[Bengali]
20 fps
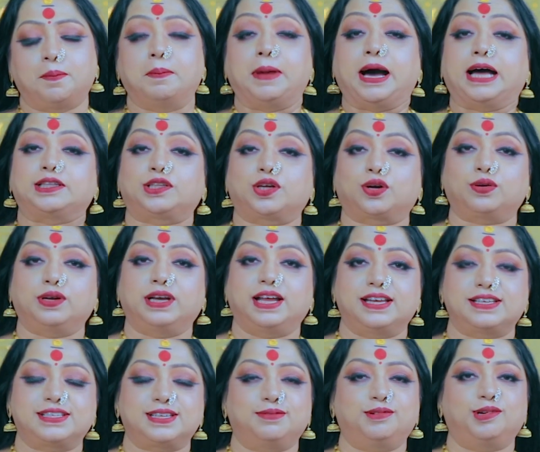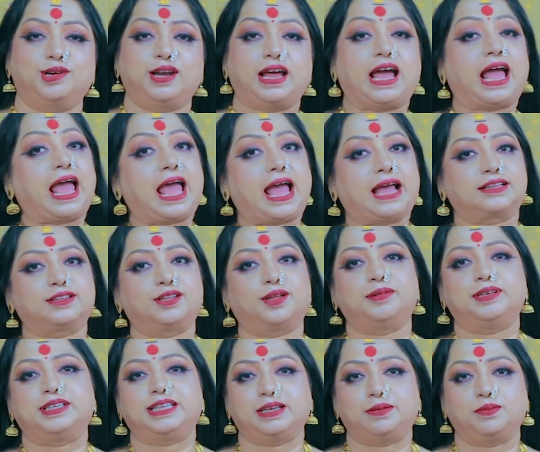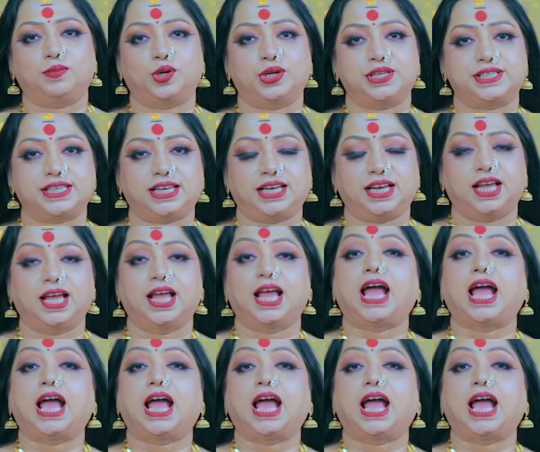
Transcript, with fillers: মা তখন হেসে বললো হ্যাঁ একদমই ঠিক বলেছেন